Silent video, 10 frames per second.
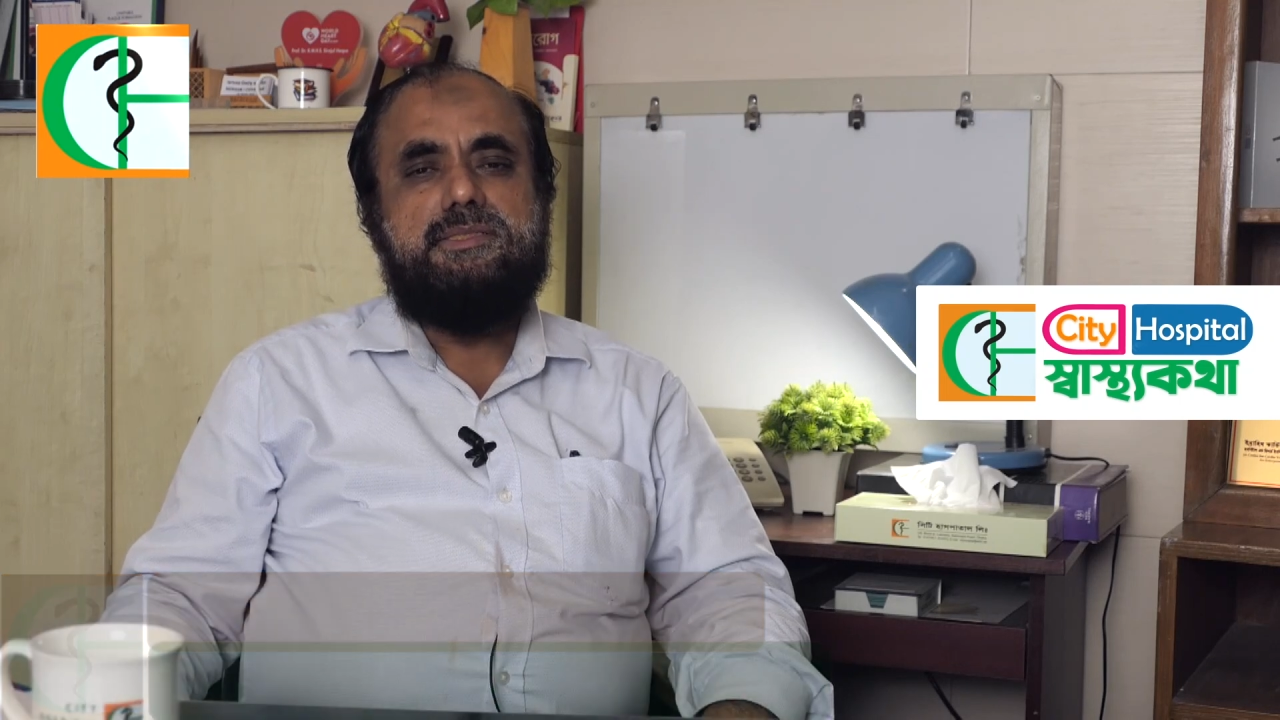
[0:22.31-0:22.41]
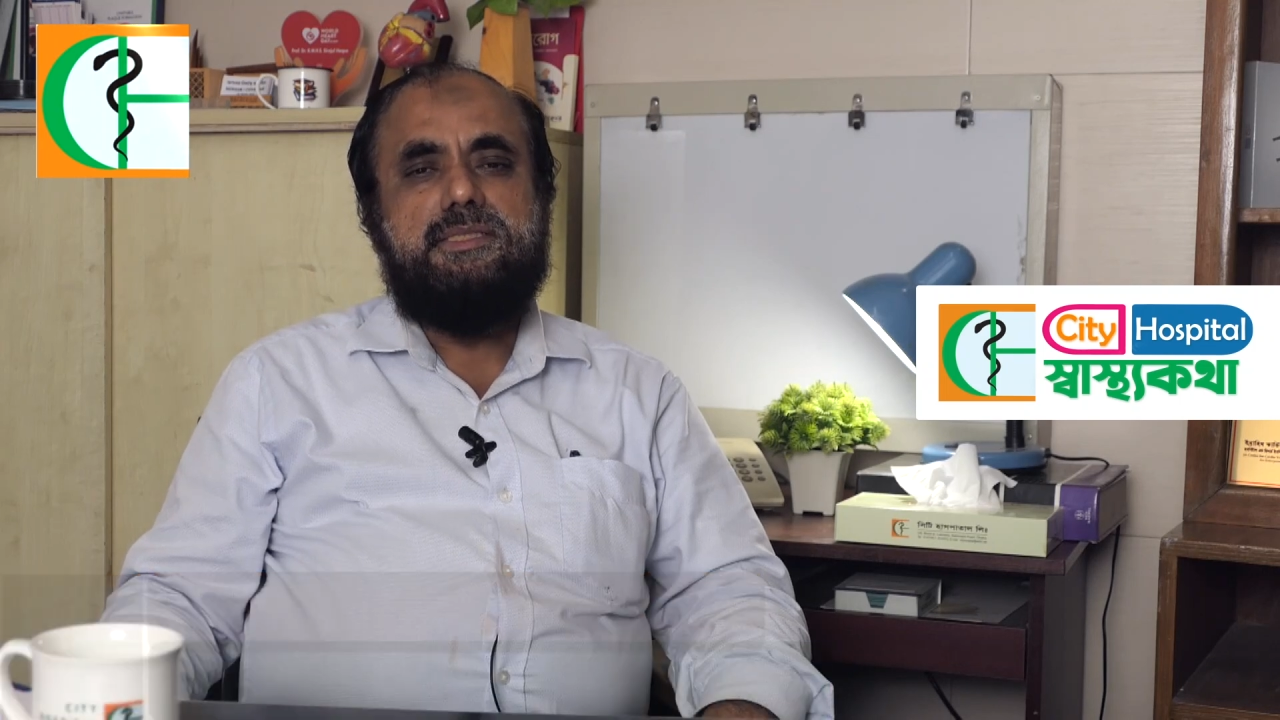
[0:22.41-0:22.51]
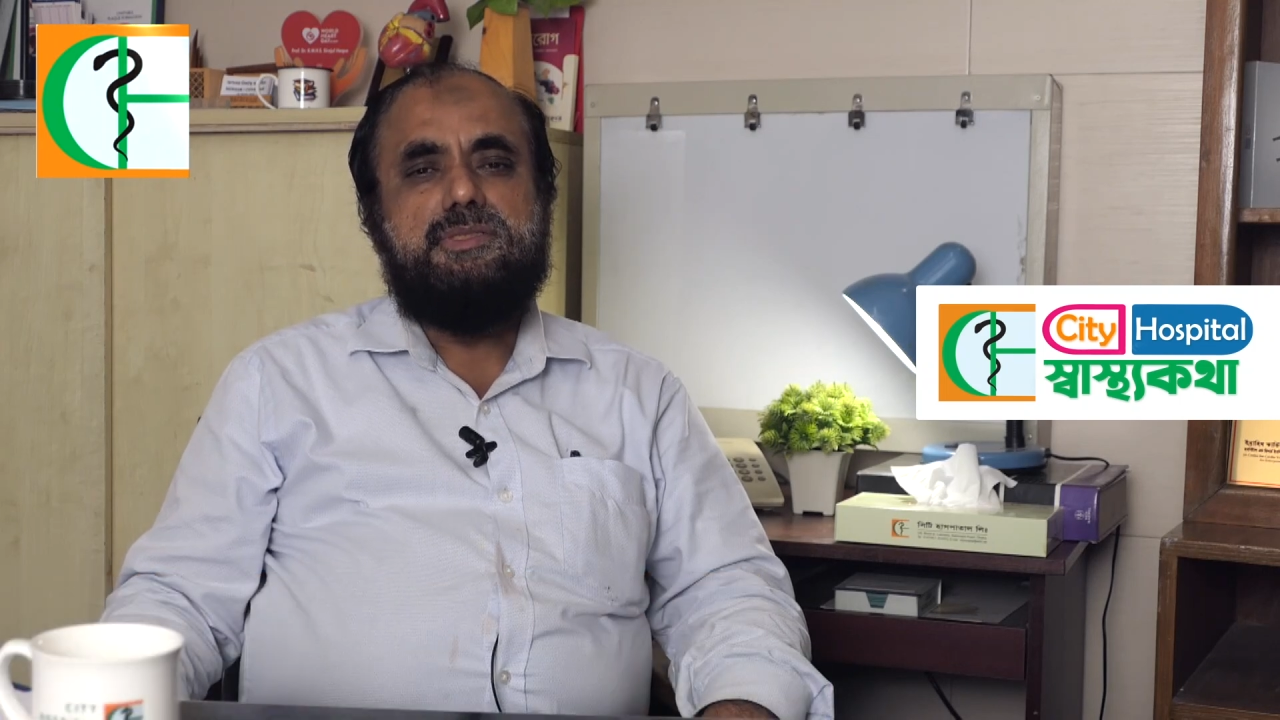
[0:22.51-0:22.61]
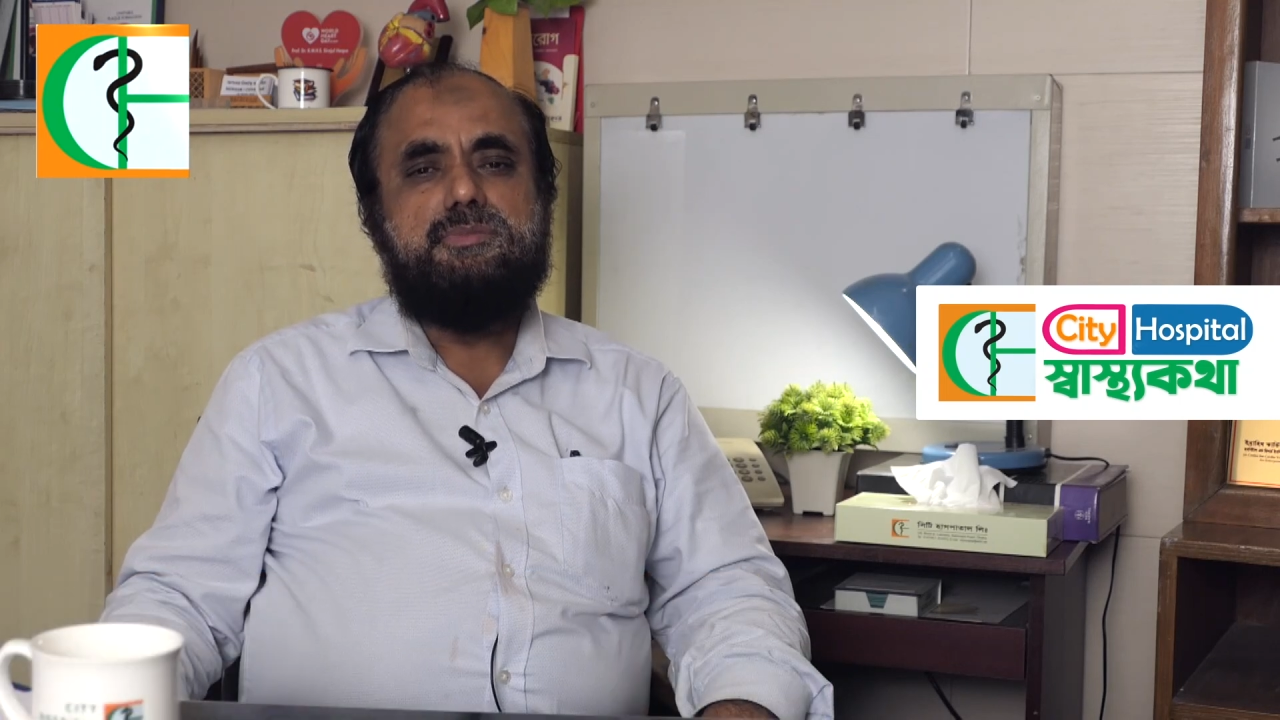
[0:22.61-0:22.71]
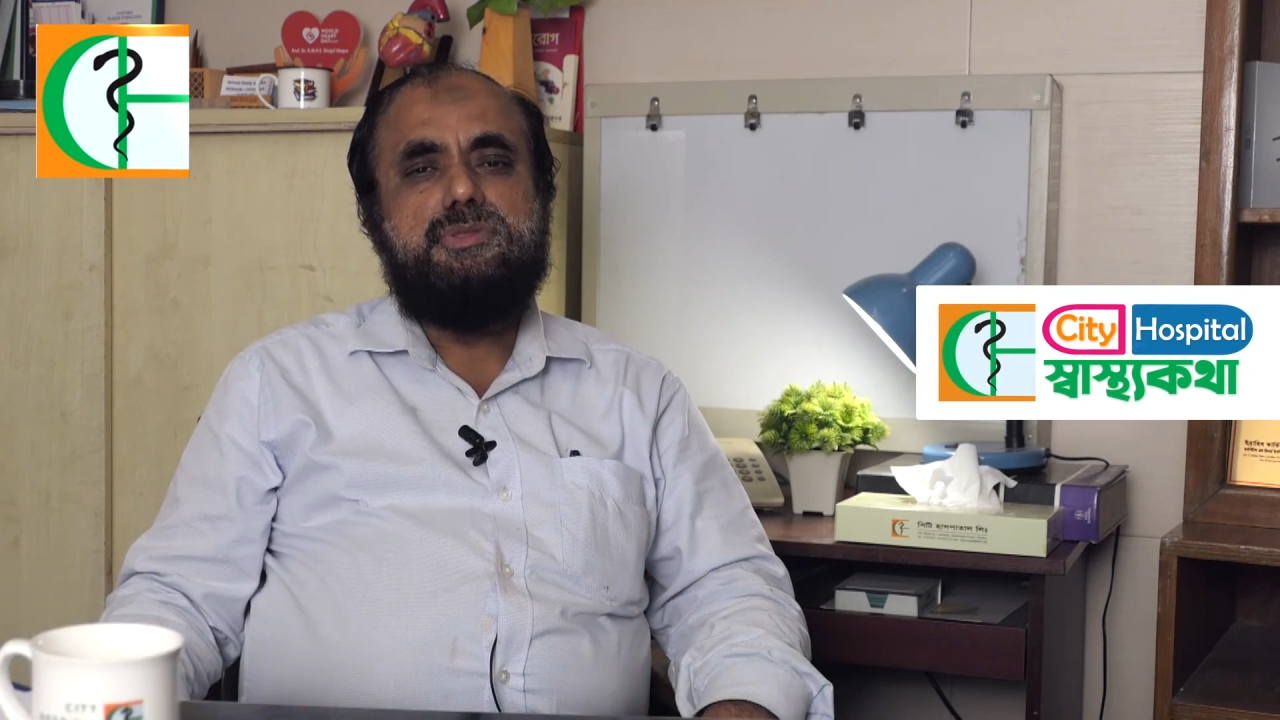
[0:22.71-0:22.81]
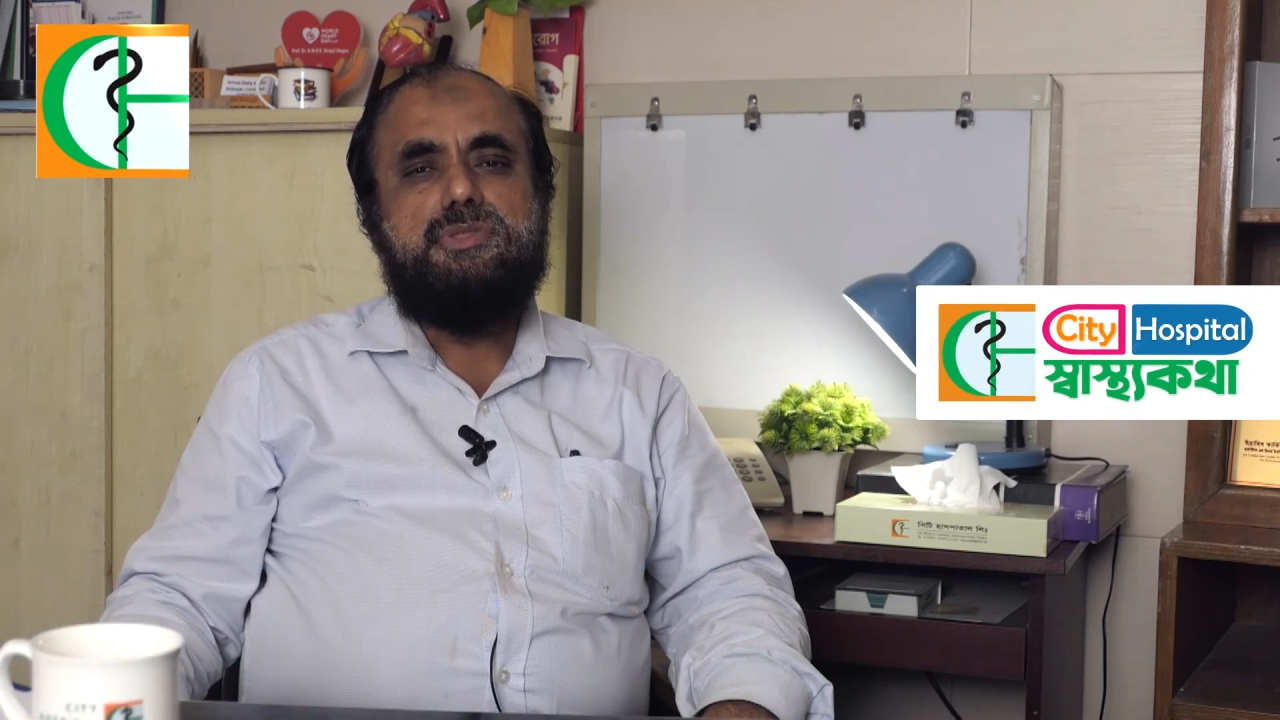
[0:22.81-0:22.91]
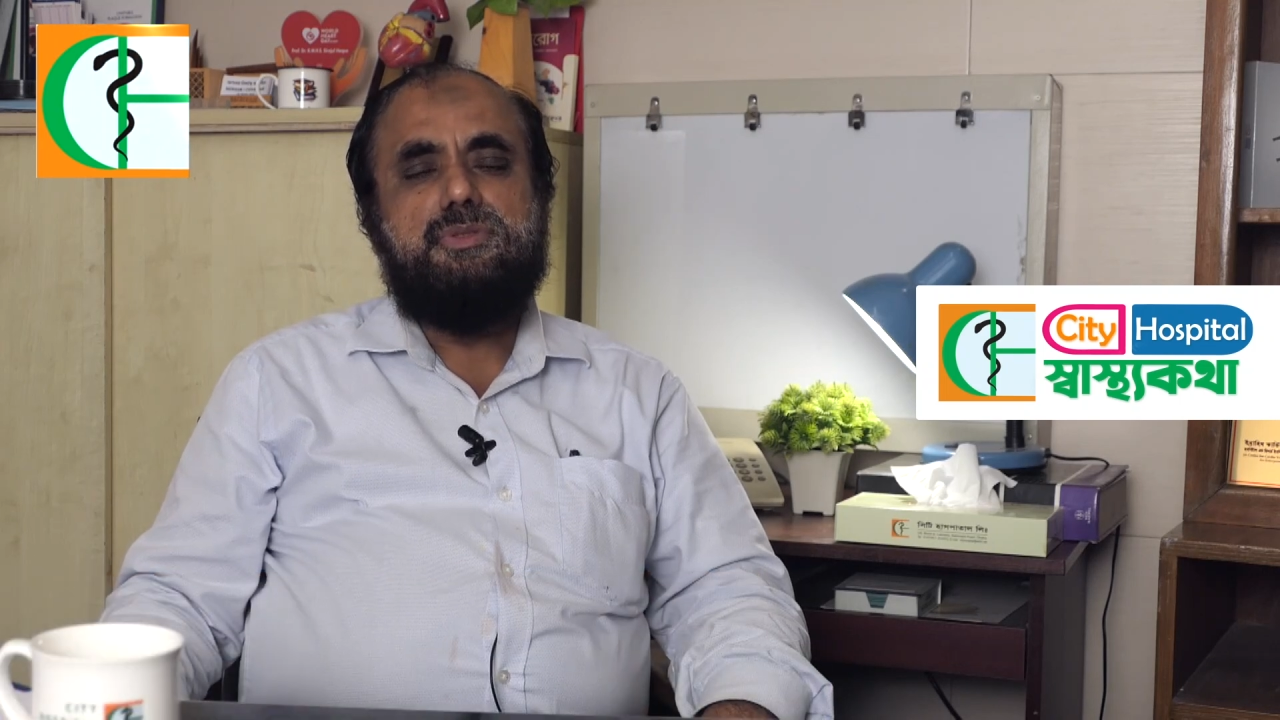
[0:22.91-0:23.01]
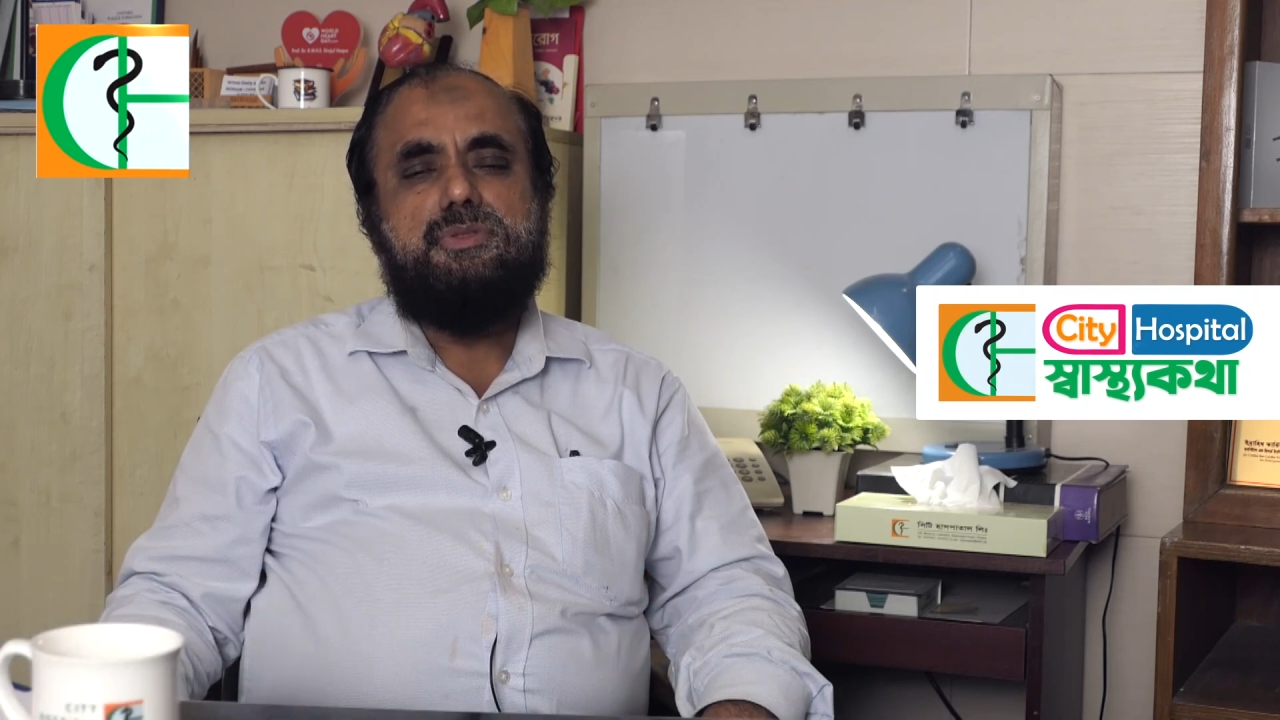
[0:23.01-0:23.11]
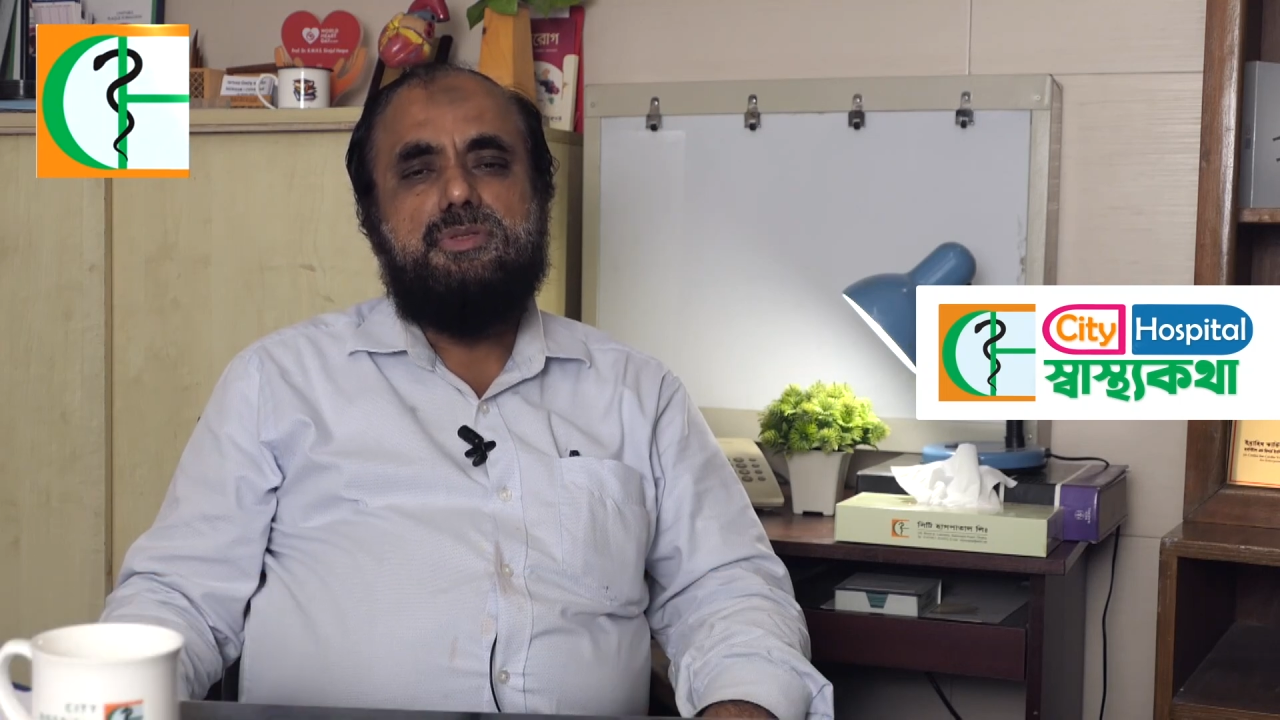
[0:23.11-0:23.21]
যে সমস্ত